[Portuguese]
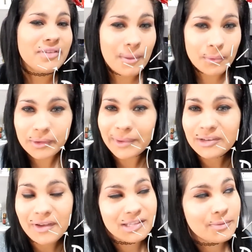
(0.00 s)
fica muito
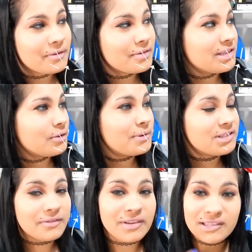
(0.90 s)
mais fácil, porque você não
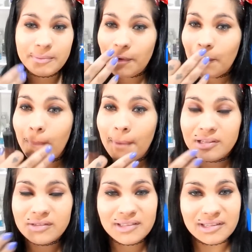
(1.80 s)
precisa ficar se
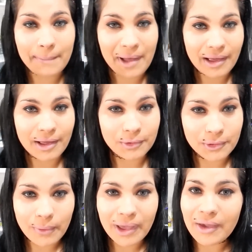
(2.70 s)
preocupando se você tá
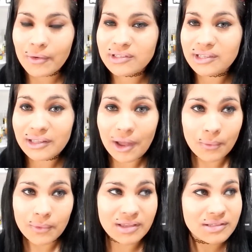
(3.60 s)
marcando alguém ou se não.